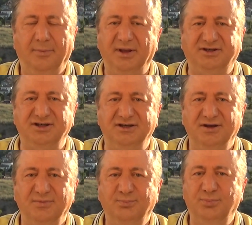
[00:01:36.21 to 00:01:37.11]
peki
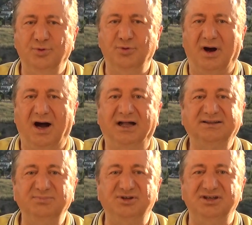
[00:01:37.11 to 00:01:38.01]
bu
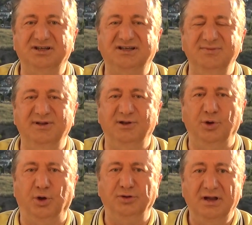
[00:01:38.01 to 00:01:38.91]
62
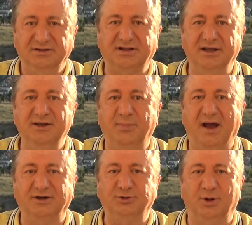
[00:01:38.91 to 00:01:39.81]
milyon Tayyip
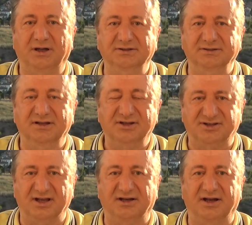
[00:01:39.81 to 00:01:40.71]
Erdoğan'ın
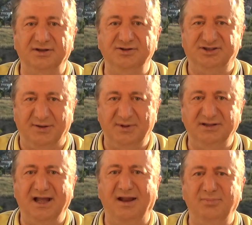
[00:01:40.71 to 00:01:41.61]
sarayın
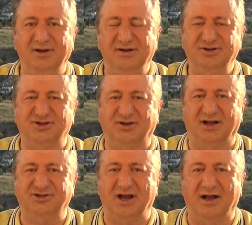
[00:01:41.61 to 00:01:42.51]
cebinden mi
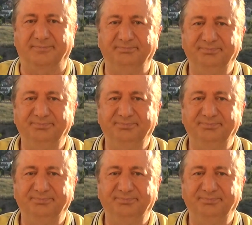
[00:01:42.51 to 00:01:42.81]
çıkacak?